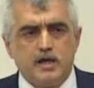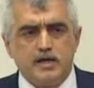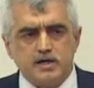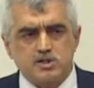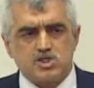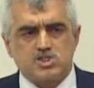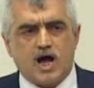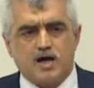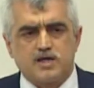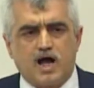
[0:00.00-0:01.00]
irtica
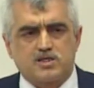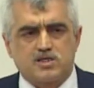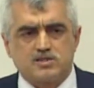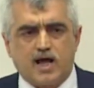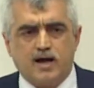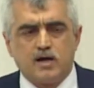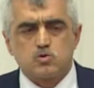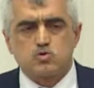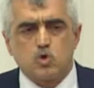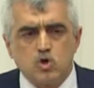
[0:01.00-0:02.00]
adı altında
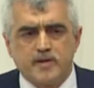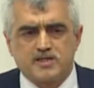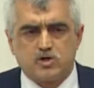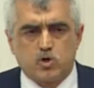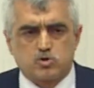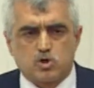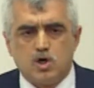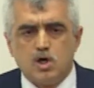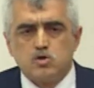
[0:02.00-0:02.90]
zulmediliyordu.